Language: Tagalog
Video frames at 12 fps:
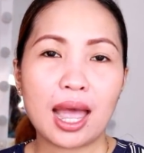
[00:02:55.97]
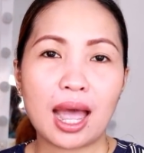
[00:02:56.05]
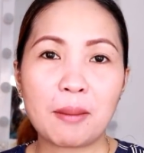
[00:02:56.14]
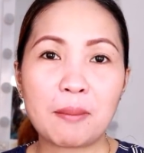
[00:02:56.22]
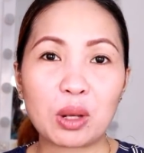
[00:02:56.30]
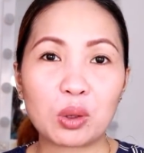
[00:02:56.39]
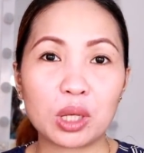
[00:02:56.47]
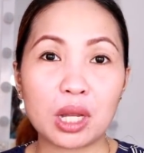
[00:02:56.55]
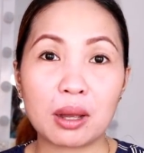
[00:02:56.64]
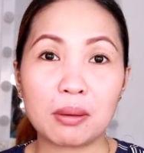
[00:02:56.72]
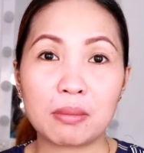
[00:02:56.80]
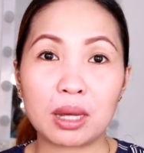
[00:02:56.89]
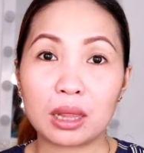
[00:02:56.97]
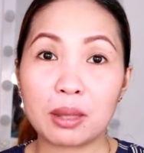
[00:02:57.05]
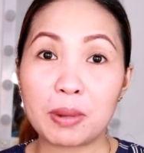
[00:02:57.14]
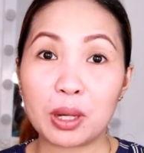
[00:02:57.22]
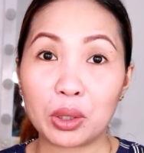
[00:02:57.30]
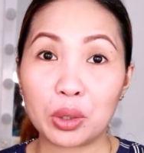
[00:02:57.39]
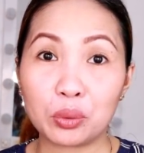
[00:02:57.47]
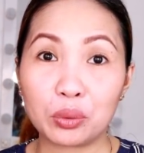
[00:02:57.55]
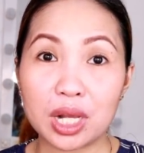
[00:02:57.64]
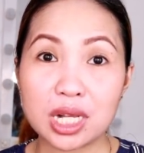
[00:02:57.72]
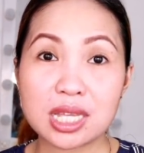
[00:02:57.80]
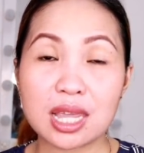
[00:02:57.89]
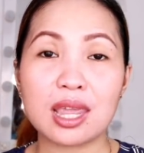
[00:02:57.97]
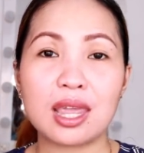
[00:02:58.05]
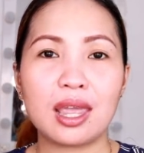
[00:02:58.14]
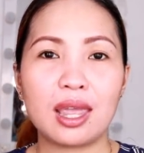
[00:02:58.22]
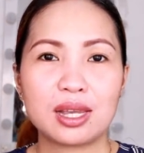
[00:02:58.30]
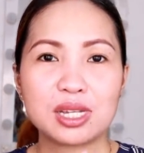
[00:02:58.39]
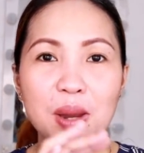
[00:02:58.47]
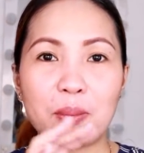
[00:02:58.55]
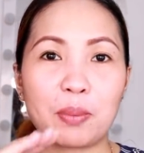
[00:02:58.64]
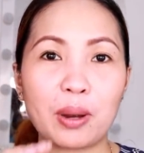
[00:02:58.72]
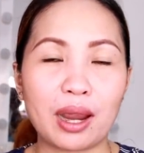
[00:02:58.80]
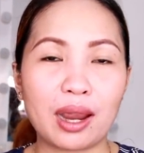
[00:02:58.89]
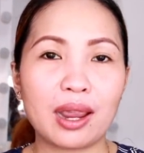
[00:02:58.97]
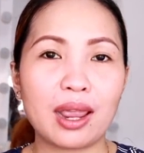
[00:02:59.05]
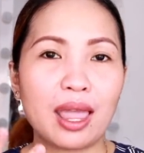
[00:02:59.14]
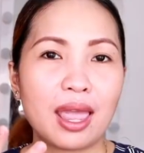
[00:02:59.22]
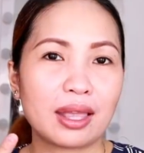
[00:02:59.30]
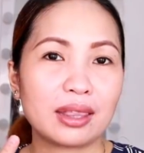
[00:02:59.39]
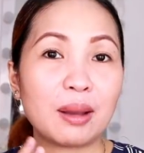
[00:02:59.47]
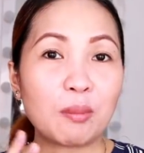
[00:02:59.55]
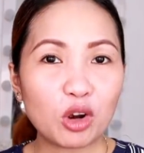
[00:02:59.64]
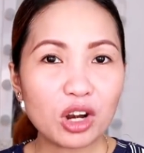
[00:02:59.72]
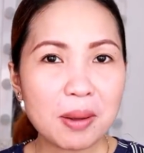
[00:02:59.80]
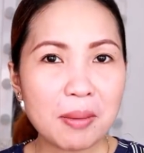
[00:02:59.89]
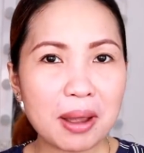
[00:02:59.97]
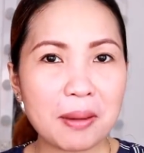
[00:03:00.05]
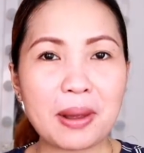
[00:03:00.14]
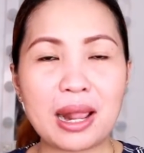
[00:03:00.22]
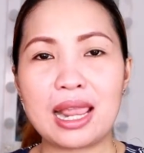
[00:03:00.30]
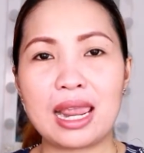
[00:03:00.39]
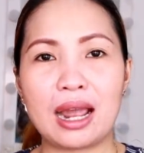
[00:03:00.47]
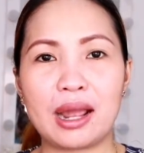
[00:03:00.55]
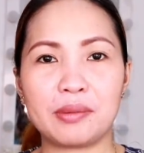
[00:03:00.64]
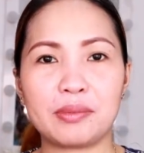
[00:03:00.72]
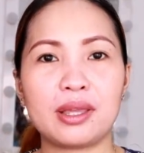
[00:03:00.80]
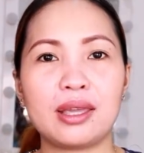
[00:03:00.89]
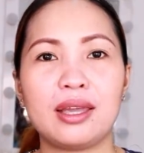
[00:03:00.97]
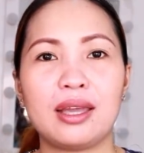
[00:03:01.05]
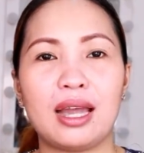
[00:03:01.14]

uh, meron kang monthly period kasi syempre the more na makapal yan,